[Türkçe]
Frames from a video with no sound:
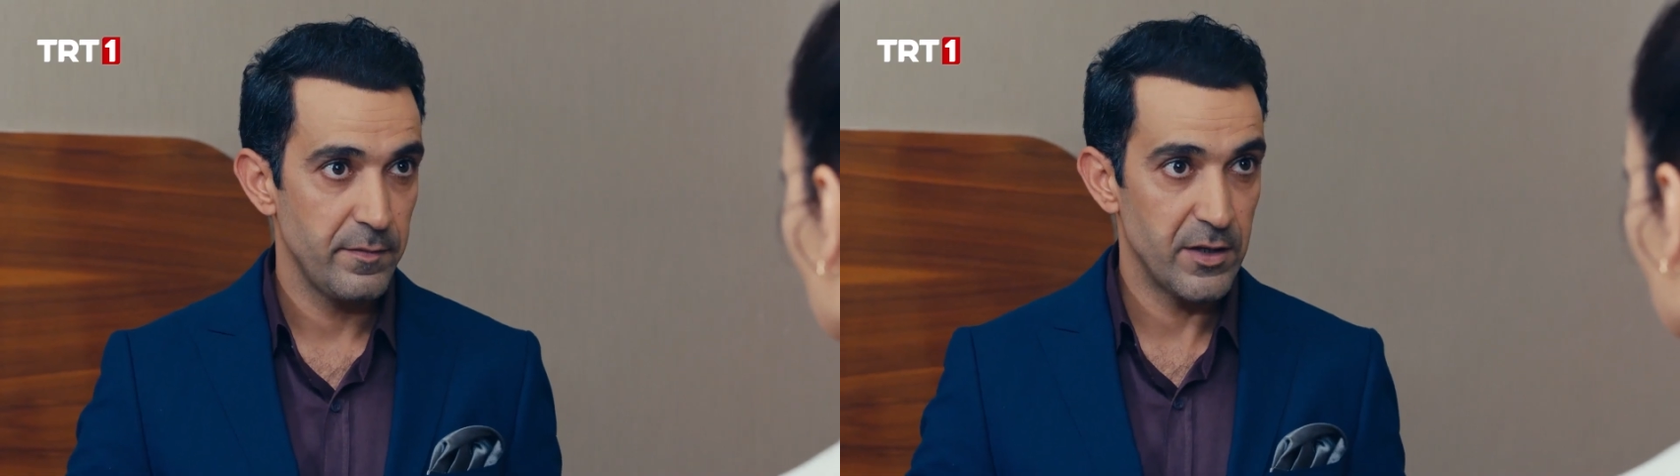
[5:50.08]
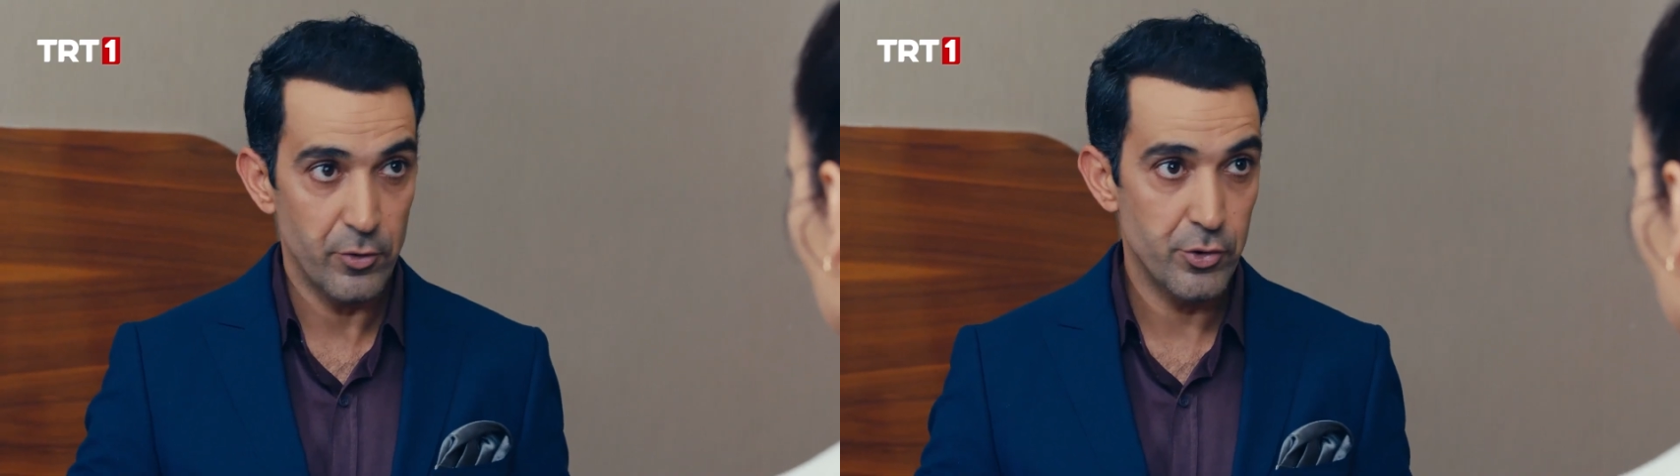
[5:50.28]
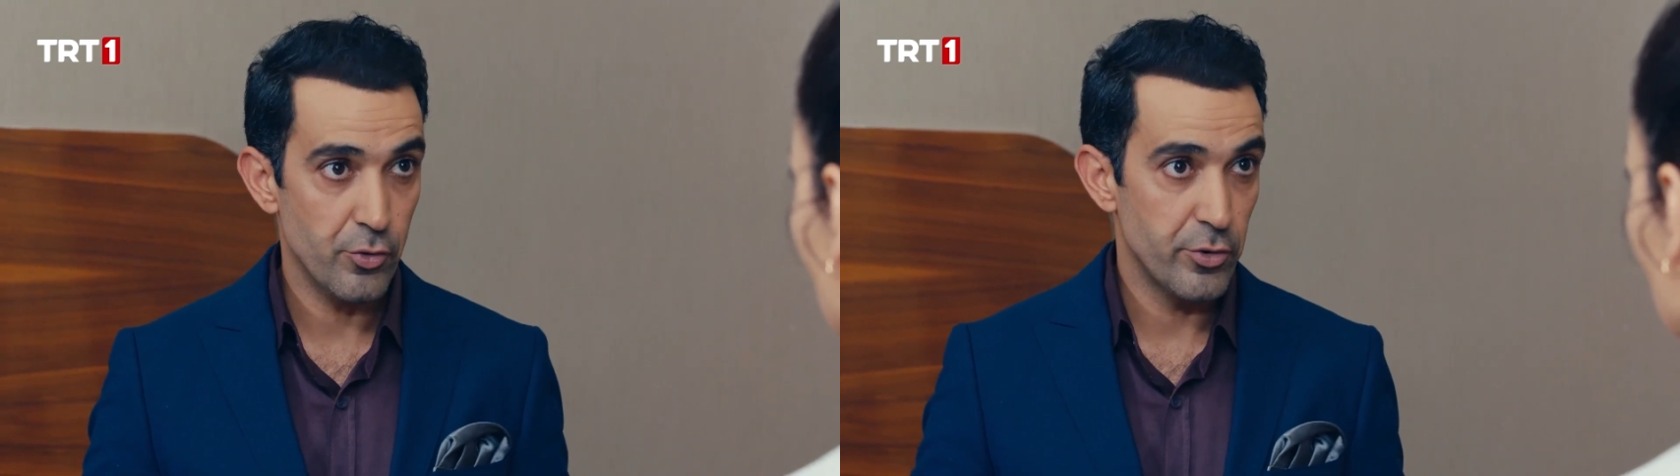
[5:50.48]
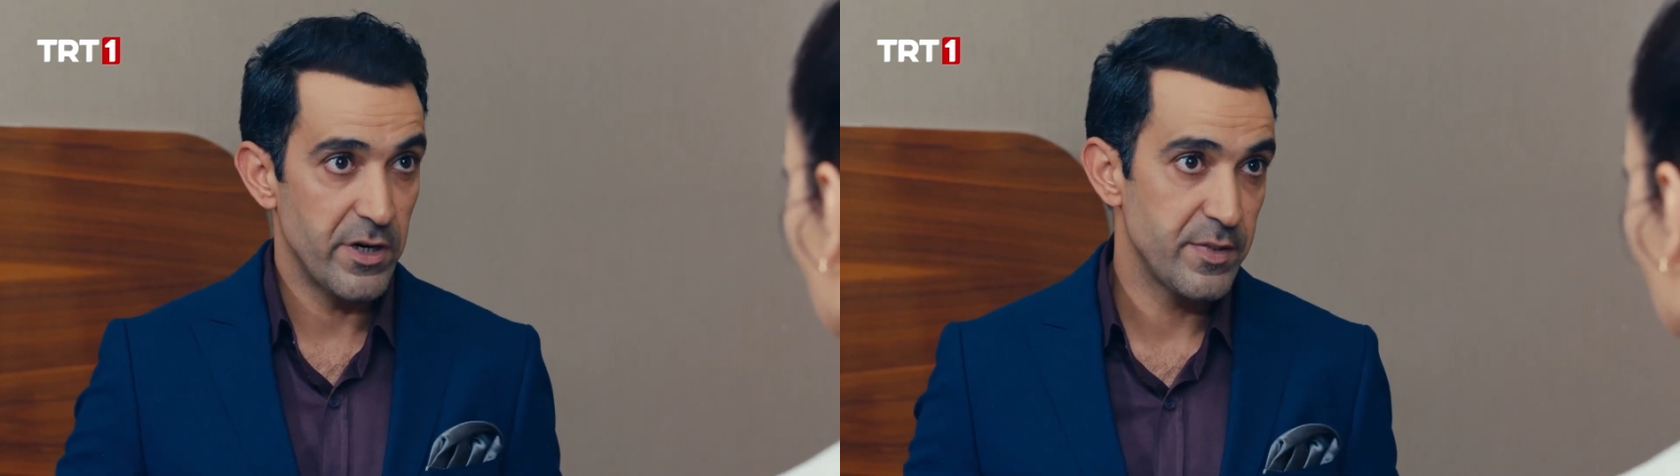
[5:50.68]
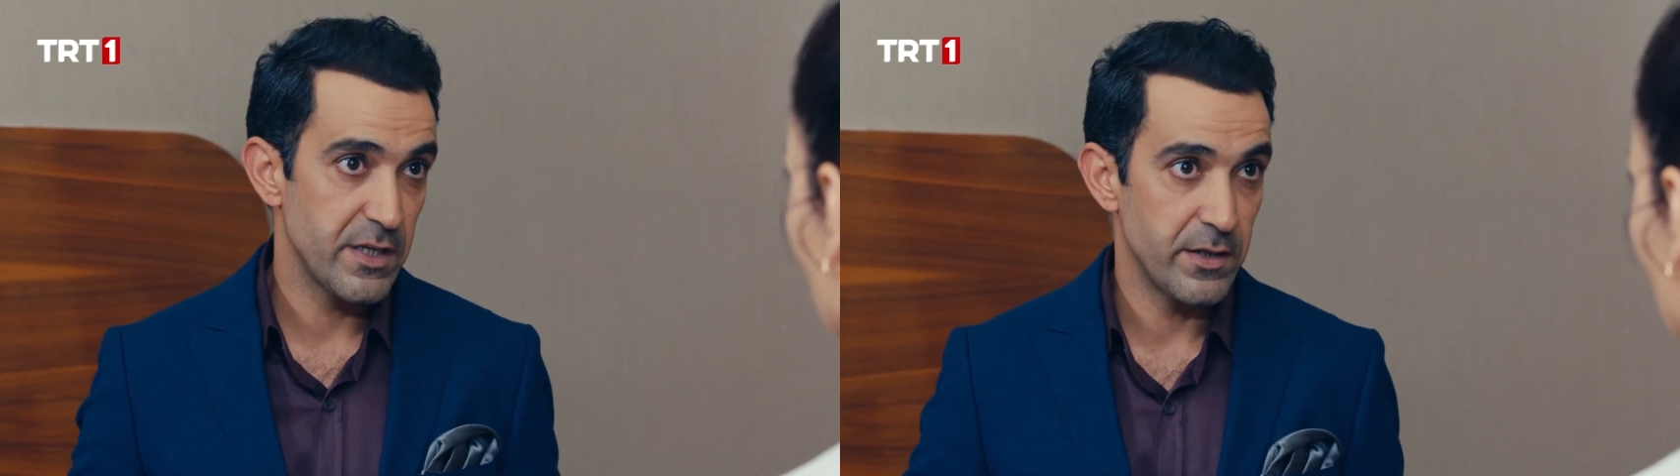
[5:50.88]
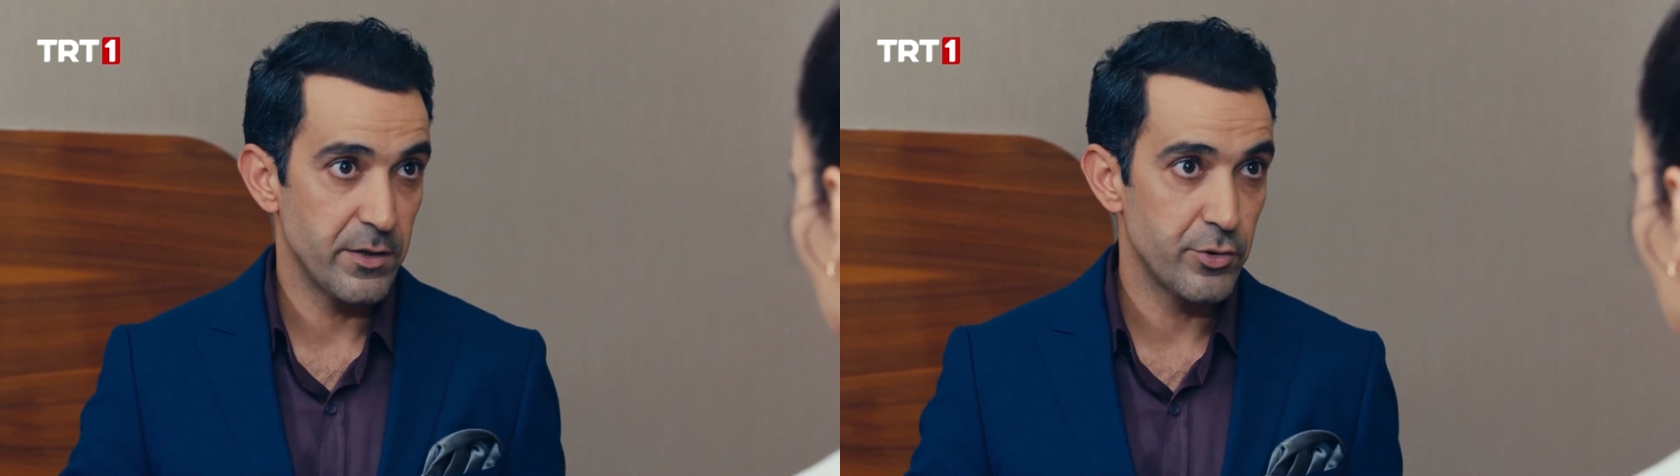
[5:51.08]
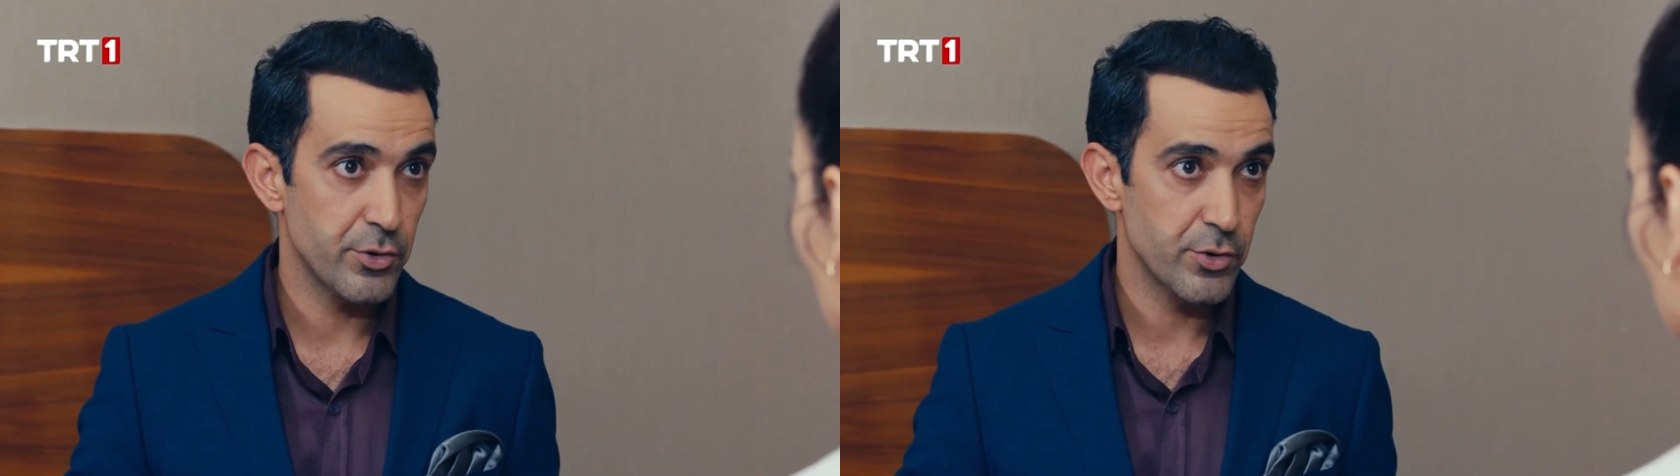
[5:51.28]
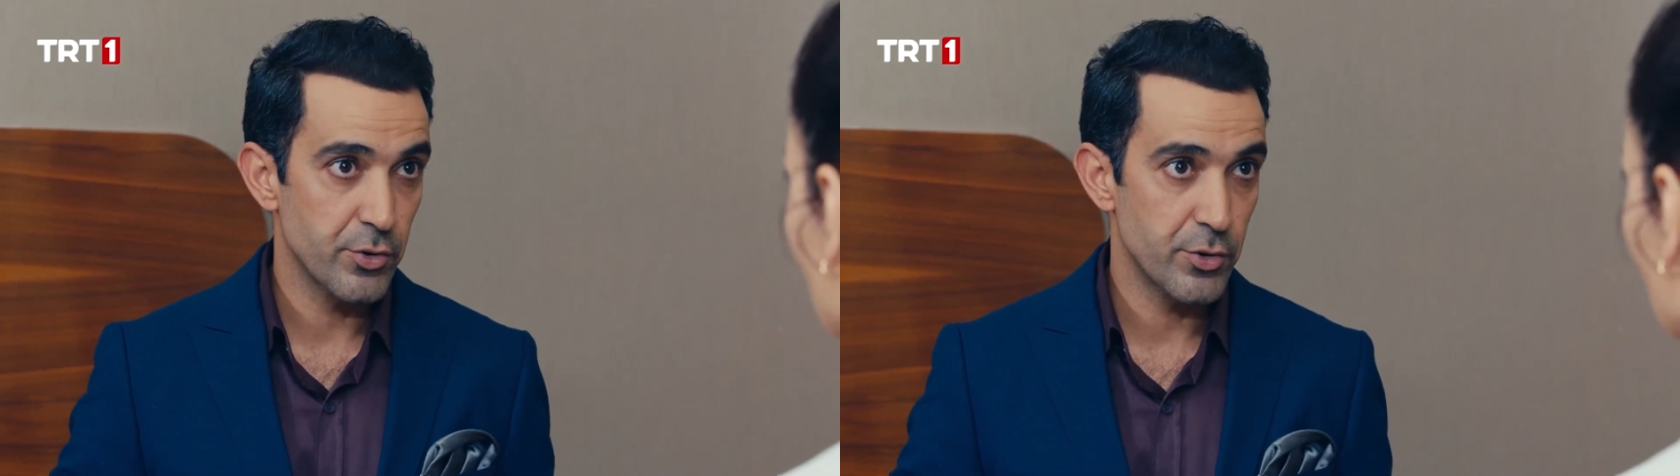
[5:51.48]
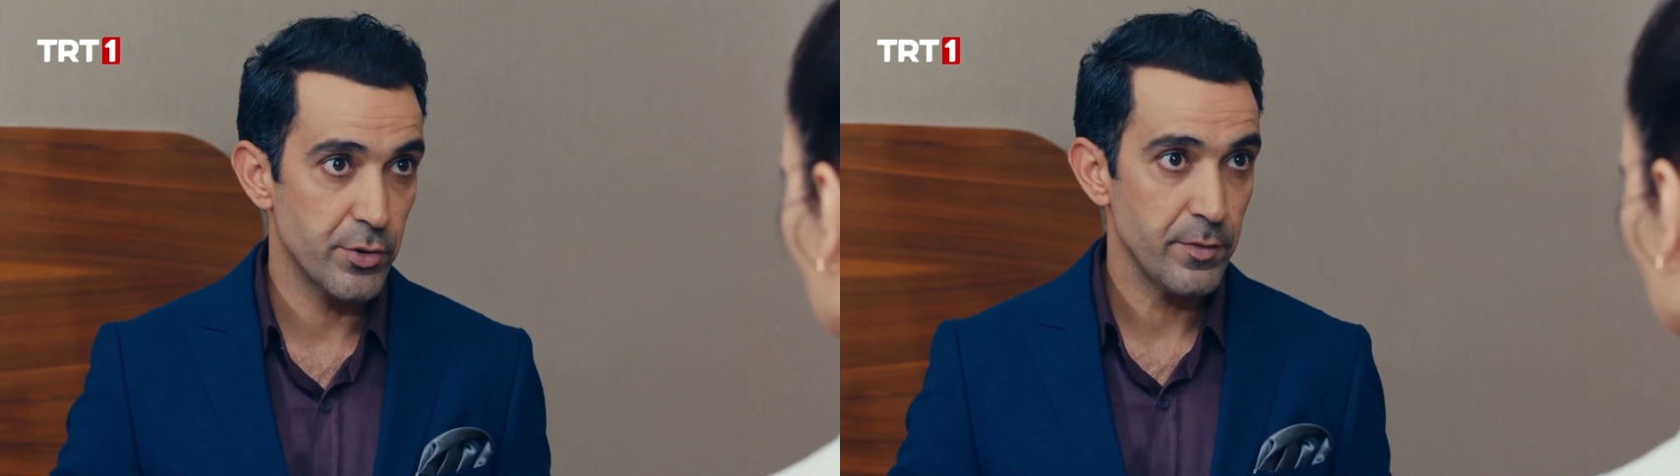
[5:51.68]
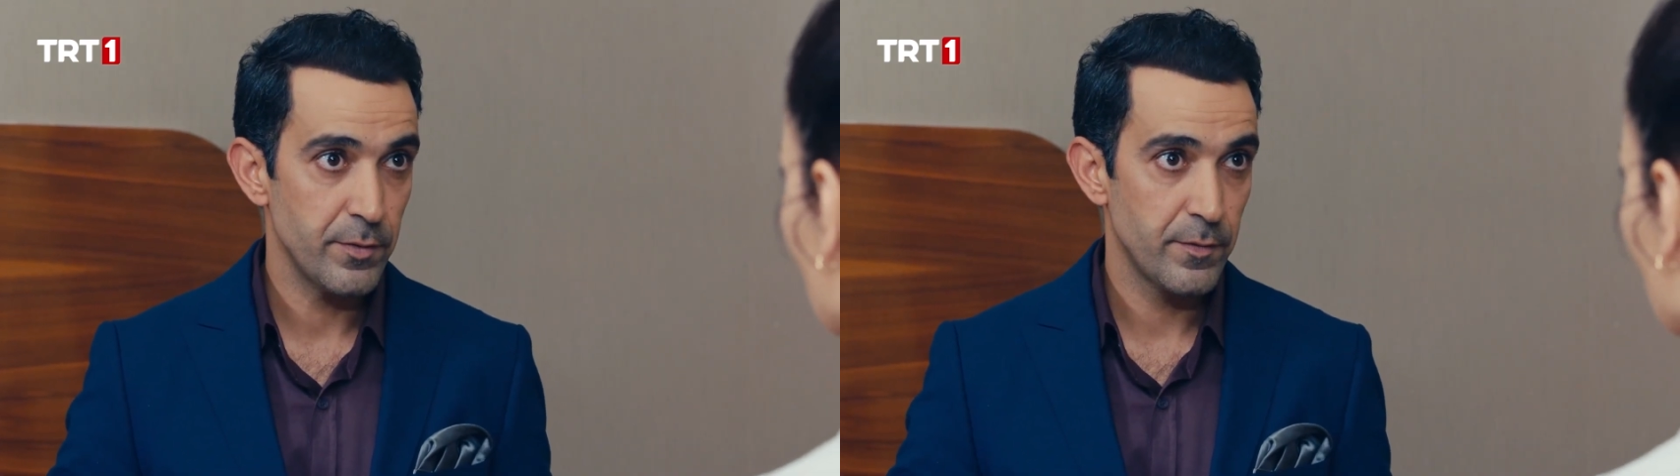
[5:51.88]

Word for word: ve de o çok önemsediğin küçük çocuğu.